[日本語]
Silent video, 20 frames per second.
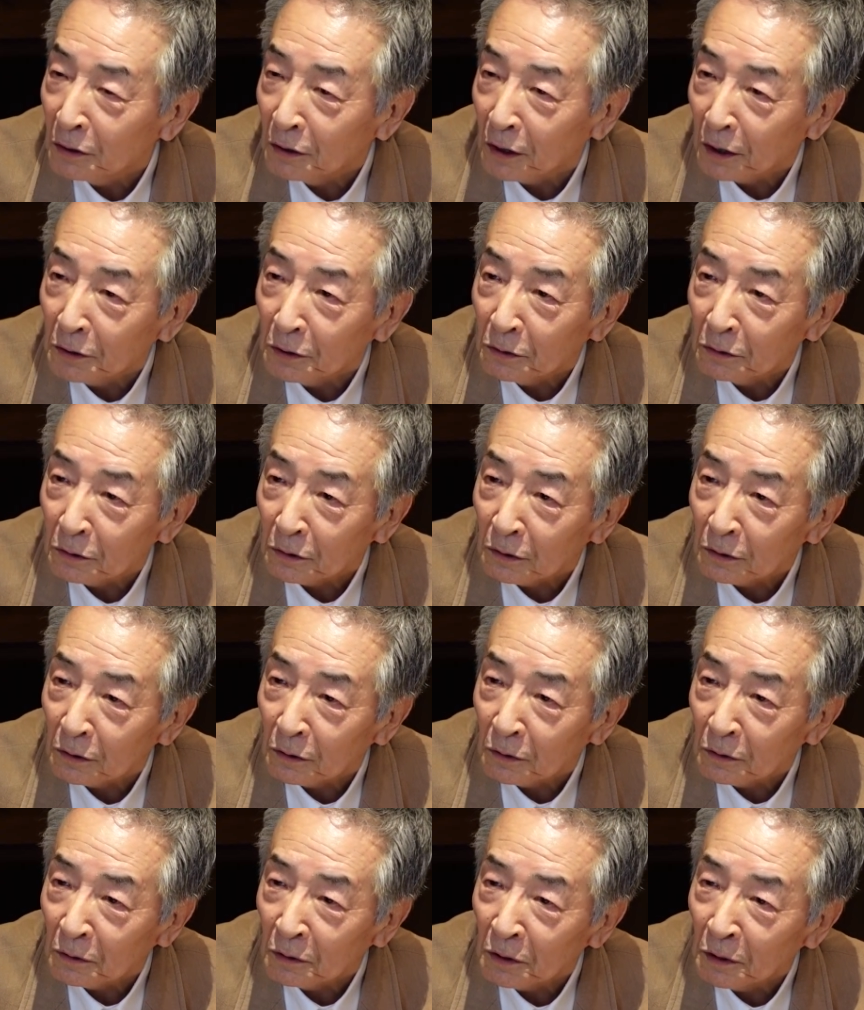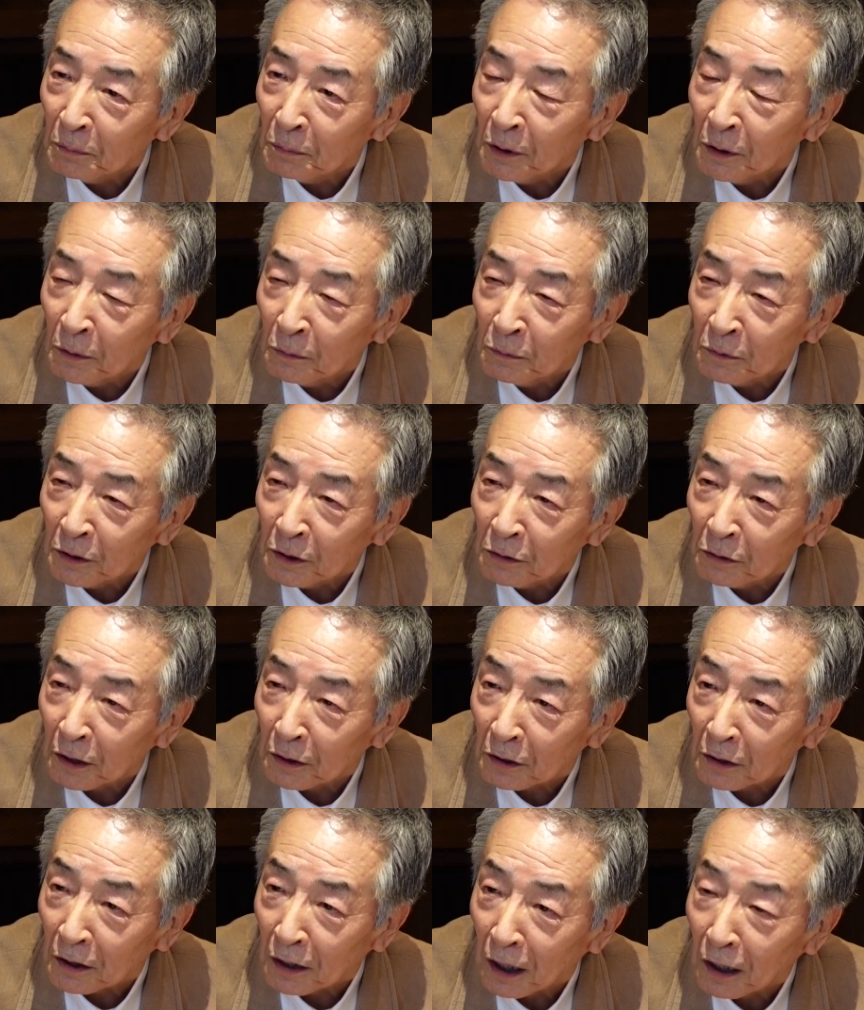何を目を向けよう
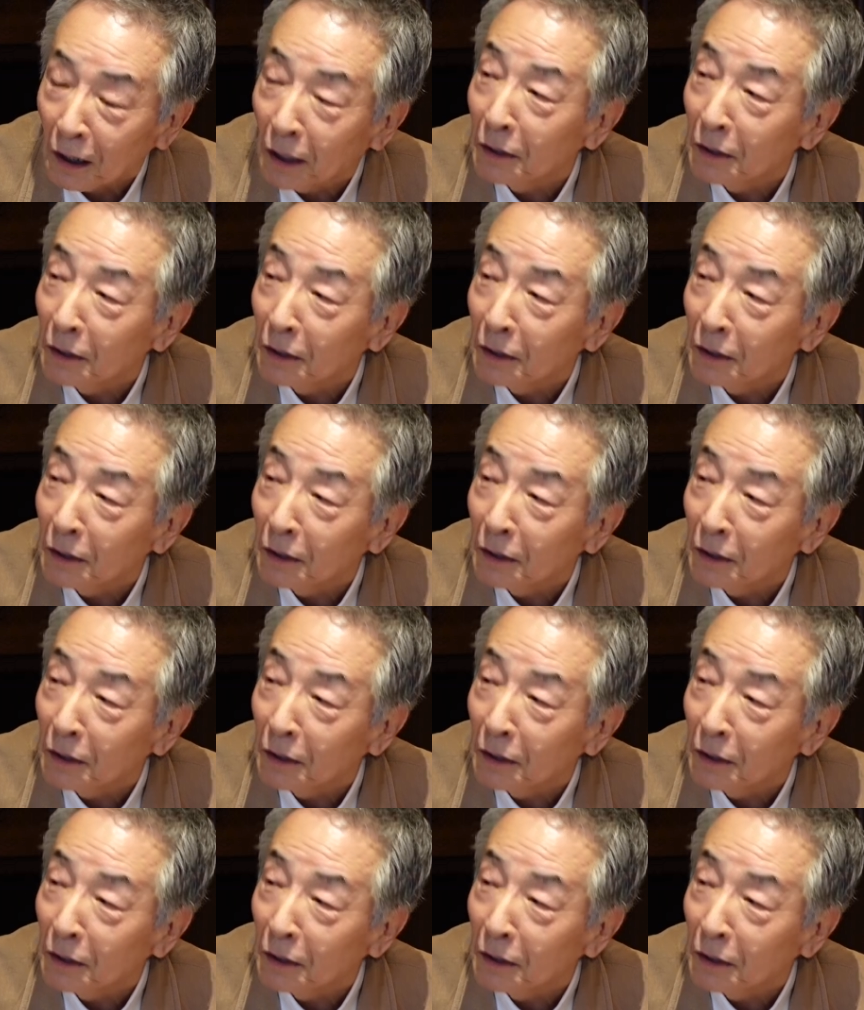かって考